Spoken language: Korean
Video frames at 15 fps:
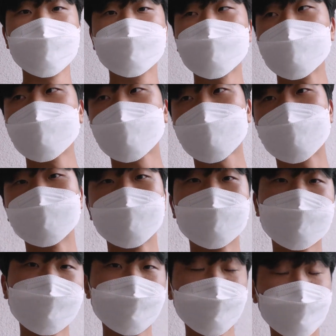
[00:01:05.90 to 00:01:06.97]
오는 만족감
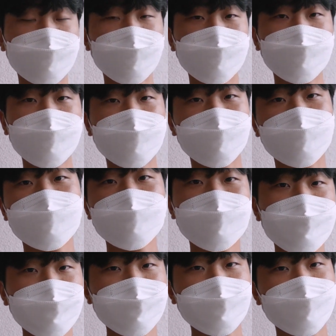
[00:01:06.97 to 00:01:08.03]
이런 거는 정말
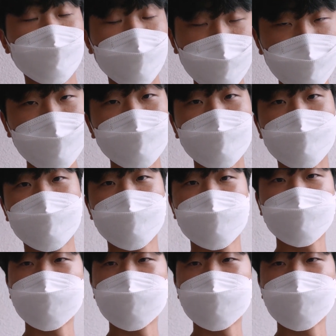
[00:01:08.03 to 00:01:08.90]
최상입니다